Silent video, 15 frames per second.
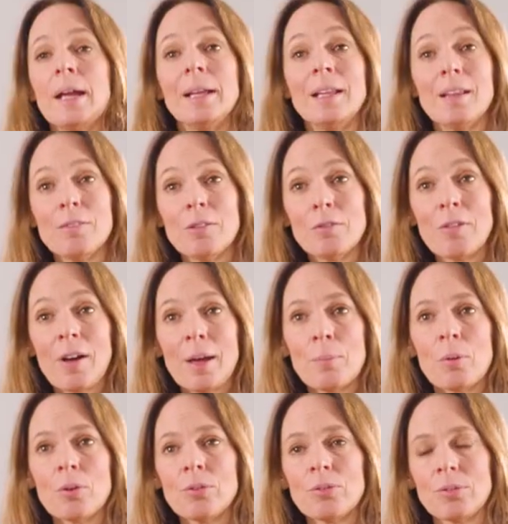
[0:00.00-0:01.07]
Il y avait
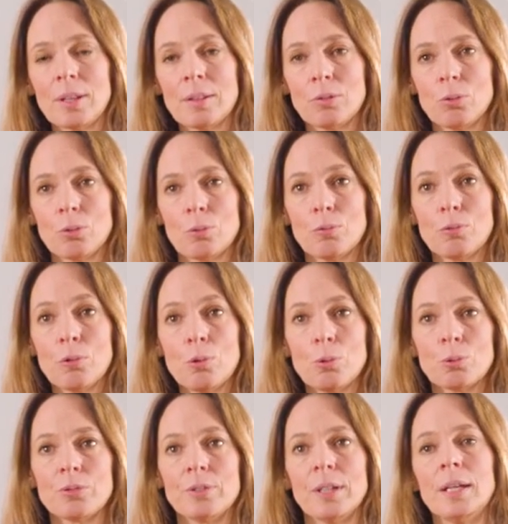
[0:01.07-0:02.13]
vraiment cette
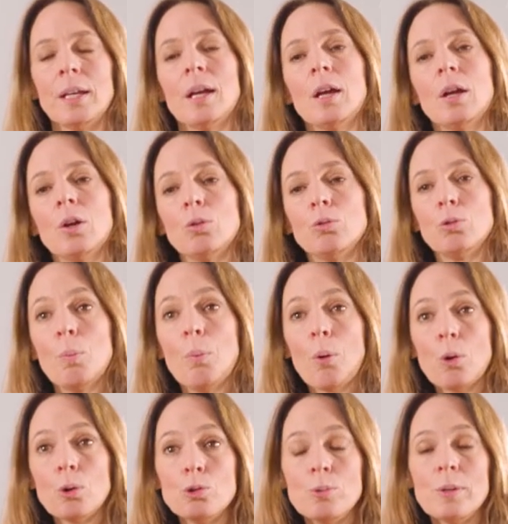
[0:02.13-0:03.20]
volonté de
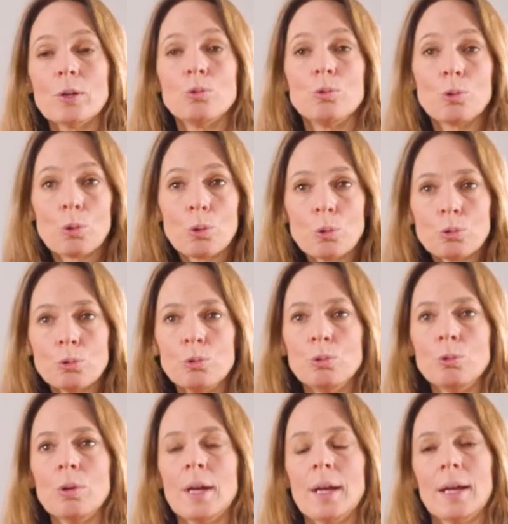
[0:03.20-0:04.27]
produire du
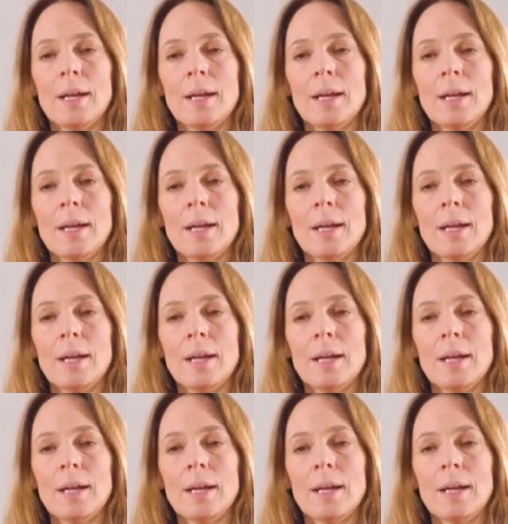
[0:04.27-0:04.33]
contenu